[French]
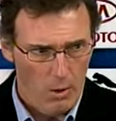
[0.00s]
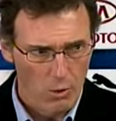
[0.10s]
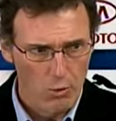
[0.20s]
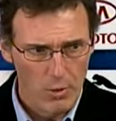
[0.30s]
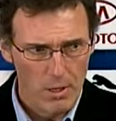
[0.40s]

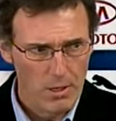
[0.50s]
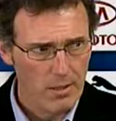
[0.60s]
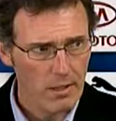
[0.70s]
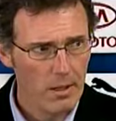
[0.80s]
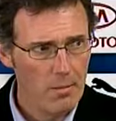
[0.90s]
on jouait
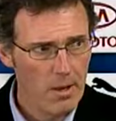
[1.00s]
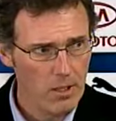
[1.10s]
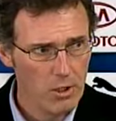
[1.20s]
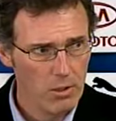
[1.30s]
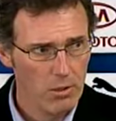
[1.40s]
certains
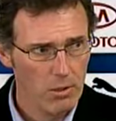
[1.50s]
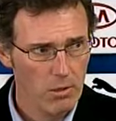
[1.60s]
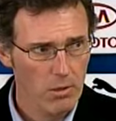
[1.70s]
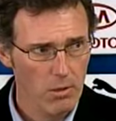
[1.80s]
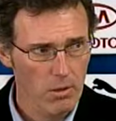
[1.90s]
matchs
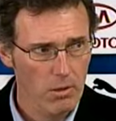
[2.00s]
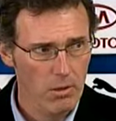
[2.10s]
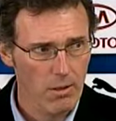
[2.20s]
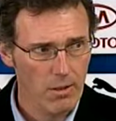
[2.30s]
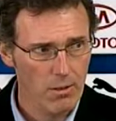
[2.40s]

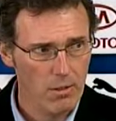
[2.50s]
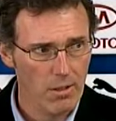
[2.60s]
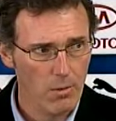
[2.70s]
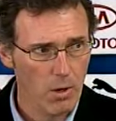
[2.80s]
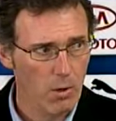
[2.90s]
euh, avant de
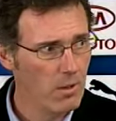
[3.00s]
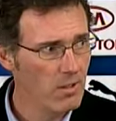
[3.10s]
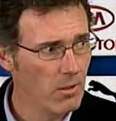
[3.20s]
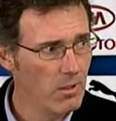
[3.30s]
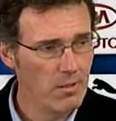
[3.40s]
les avoir
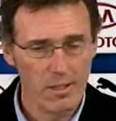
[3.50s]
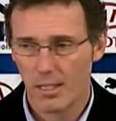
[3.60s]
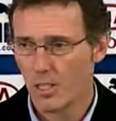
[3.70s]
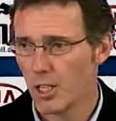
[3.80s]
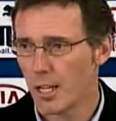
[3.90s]
commencés, on les
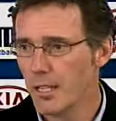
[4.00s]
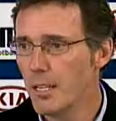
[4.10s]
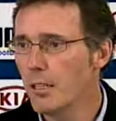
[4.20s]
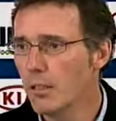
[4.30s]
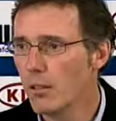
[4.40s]
avait déjà
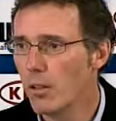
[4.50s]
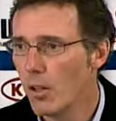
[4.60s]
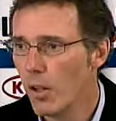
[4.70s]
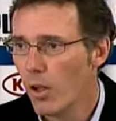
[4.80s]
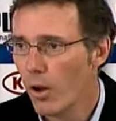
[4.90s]
gagnés.
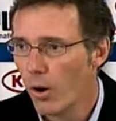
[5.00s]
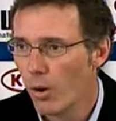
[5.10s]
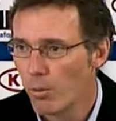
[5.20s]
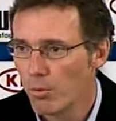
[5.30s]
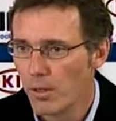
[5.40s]

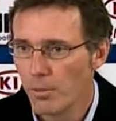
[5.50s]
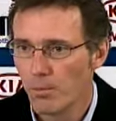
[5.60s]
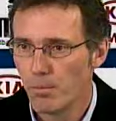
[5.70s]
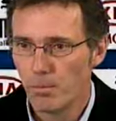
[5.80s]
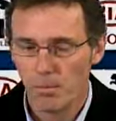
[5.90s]
On pouvait
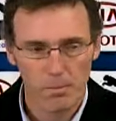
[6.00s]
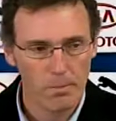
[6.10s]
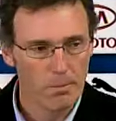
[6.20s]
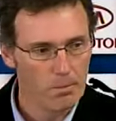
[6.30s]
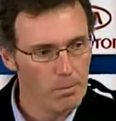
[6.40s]

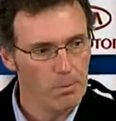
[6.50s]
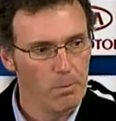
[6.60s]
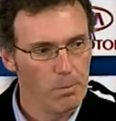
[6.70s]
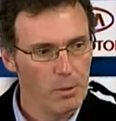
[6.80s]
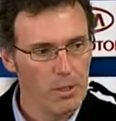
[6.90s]

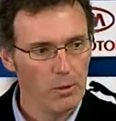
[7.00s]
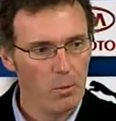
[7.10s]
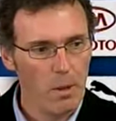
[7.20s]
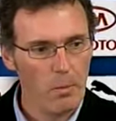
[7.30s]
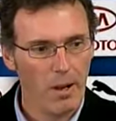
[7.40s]

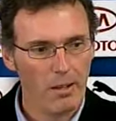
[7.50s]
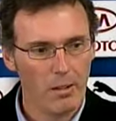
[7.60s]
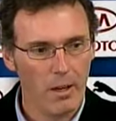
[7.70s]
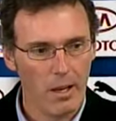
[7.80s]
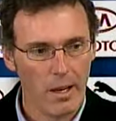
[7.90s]
peut-être pas
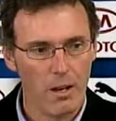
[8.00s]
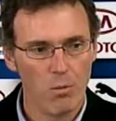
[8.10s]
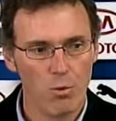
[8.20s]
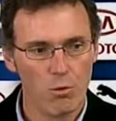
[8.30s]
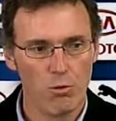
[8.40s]
prendre la
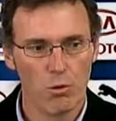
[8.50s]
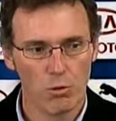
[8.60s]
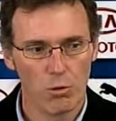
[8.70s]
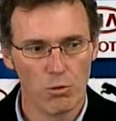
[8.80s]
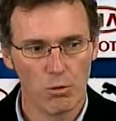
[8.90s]
réelle
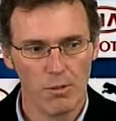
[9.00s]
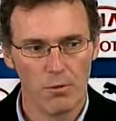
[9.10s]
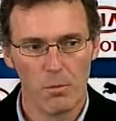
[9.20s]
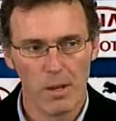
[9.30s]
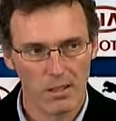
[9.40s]
mesure de ce qu'il
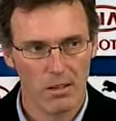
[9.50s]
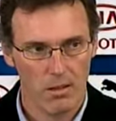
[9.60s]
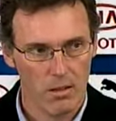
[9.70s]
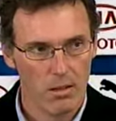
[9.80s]
faut mettre